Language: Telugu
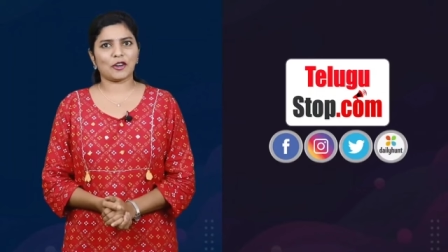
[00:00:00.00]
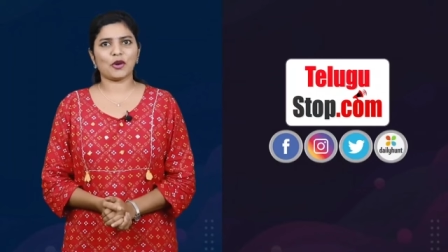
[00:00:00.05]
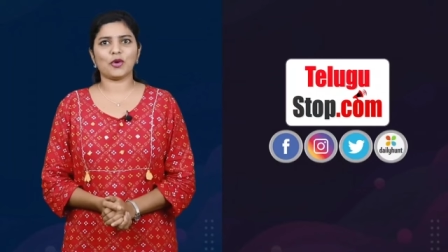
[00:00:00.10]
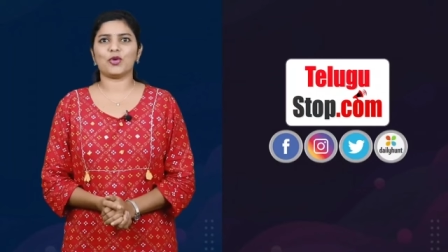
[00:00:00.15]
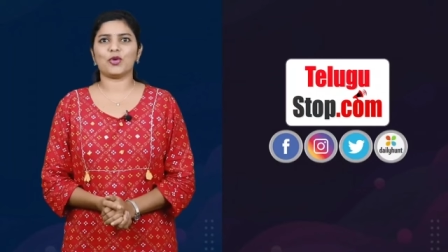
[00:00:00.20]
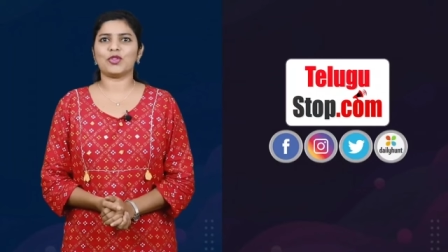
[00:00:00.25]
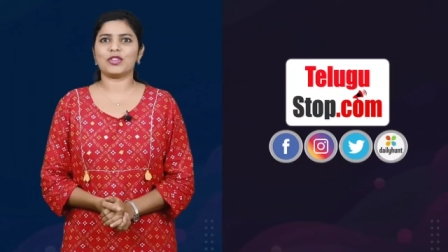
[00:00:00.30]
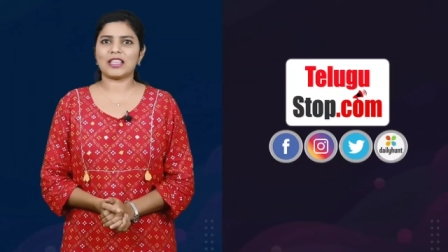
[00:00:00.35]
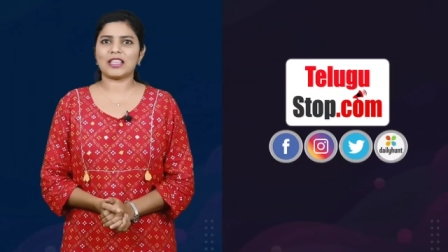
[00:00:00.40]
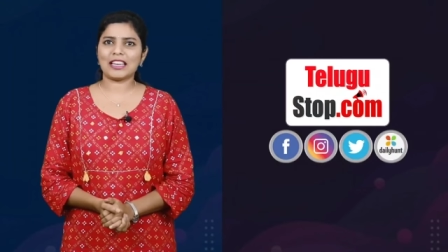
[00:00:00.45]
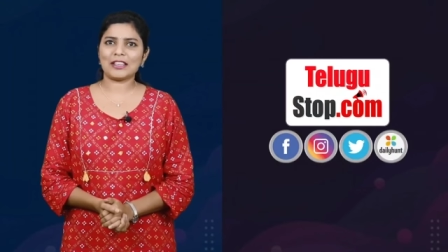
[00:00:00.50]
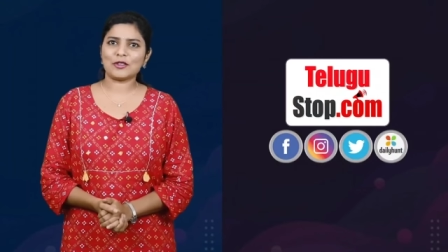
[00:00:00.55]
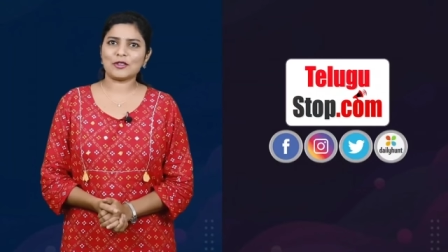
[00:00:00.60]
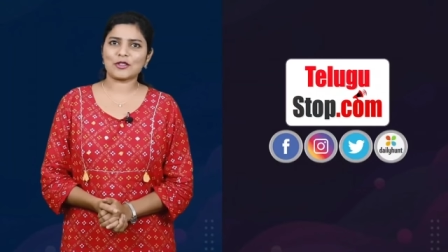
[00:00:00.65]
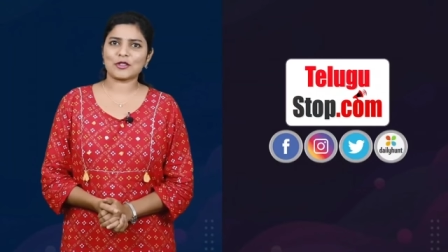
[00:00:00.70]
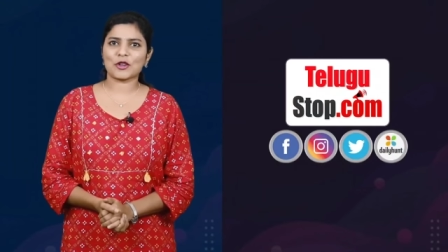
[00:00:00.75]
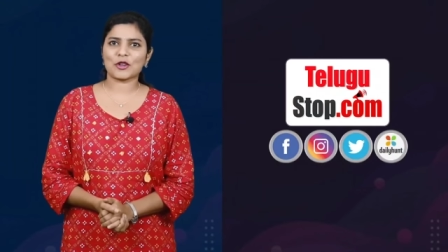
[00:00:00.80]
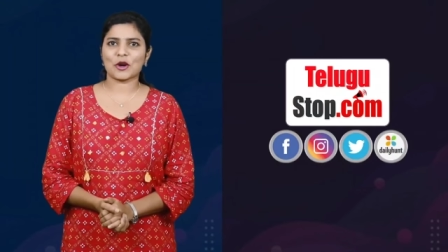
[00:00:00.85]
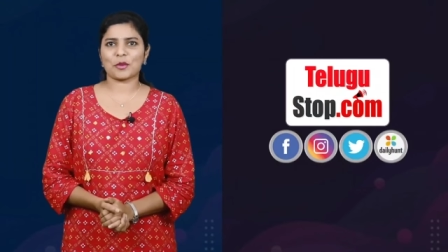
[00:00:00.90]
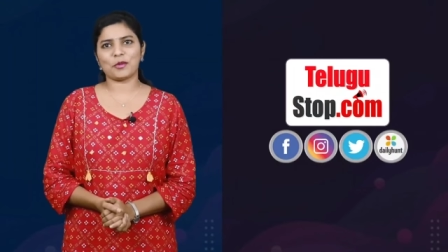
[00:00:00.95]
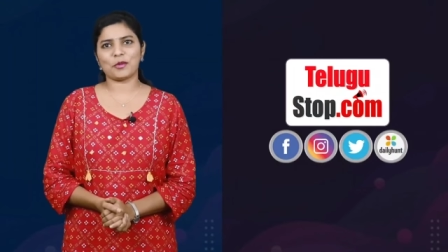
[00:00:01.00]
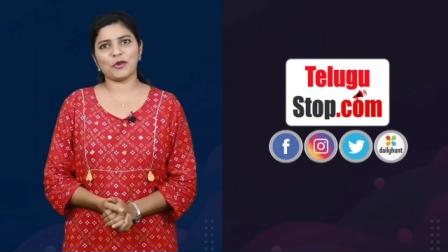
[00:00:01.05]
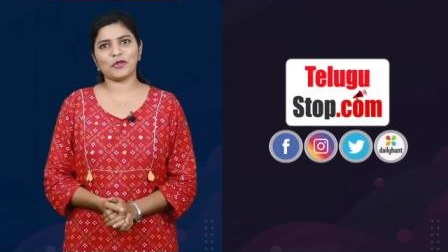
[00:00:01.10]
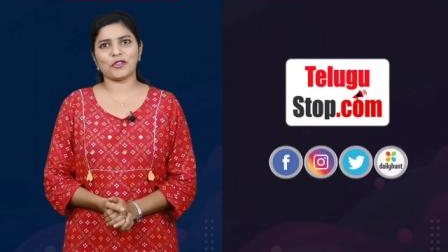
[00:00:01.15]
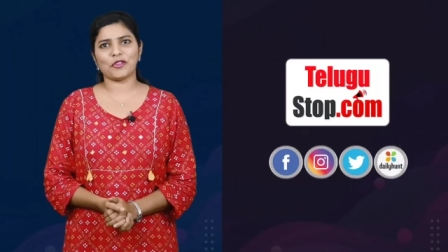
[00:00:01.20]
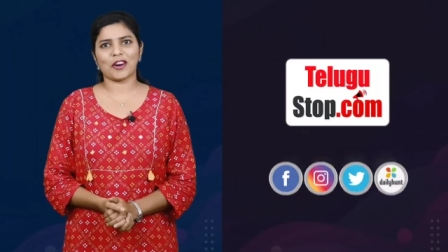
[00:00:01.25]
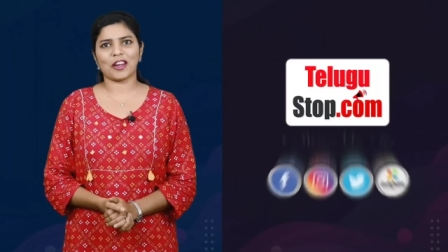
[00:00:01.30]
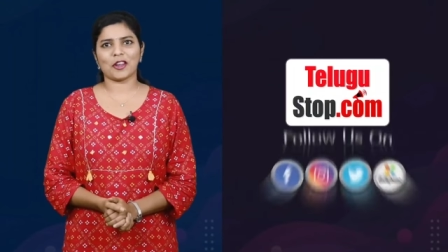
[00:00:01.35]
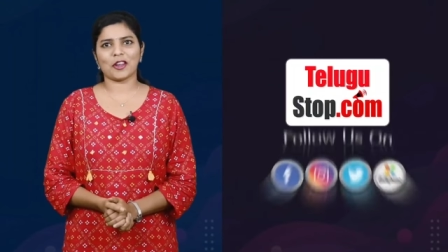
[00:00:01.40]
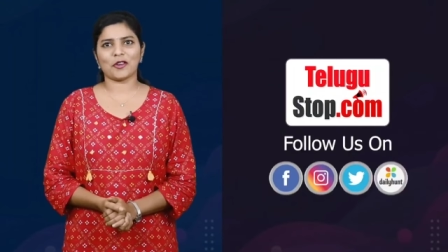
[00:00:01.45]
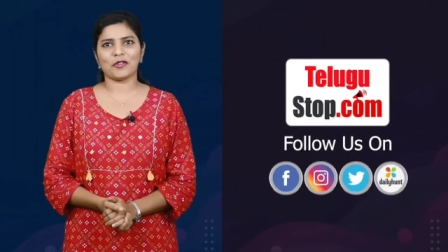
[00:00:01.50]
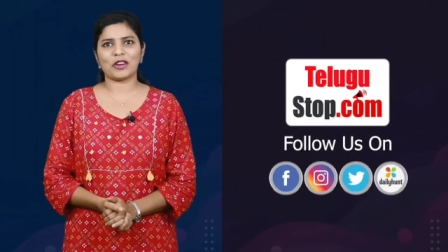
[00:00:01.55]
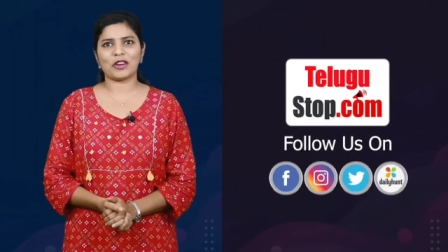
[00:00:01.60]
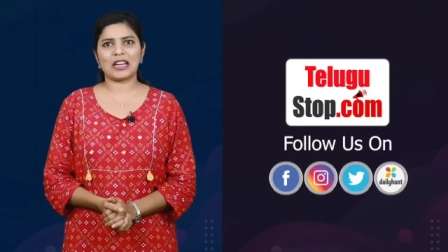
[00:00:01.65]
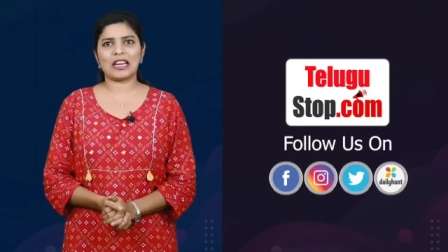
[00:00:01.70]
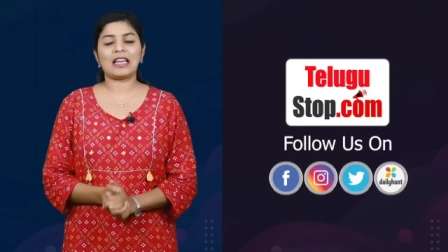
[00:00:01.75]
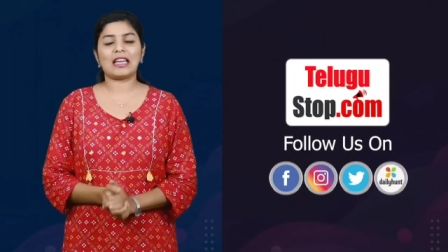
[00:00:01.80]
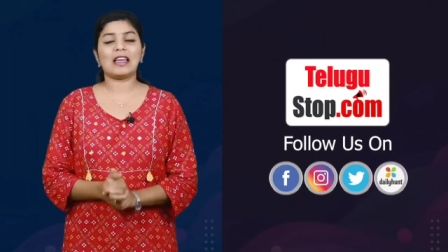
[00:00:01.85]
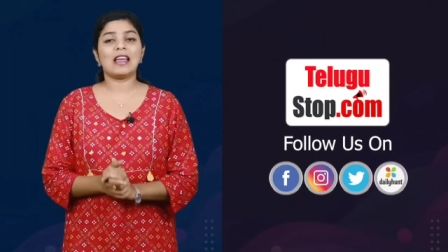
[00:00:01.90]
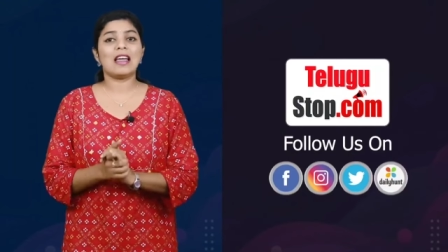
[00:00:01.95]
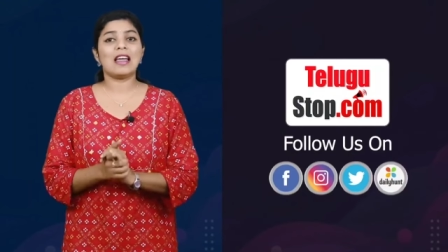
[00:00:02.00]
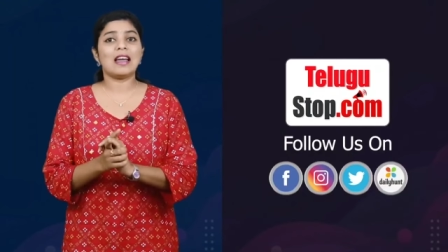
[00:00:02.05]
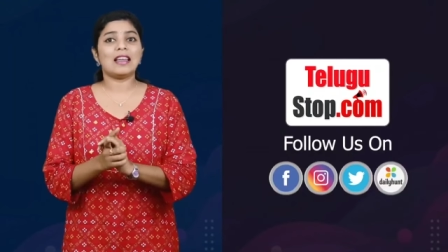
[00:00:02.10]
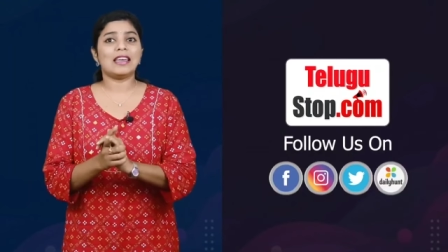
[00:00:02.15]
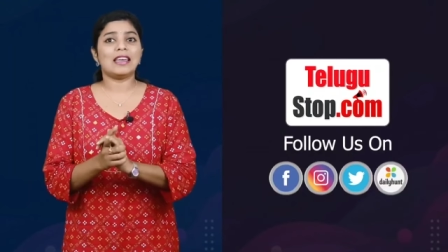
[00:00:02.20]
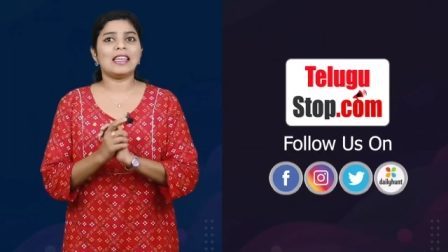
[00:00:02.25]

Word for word: హంట్లో తెలుగు స్టాప్ను ఫాలో అవ్వండి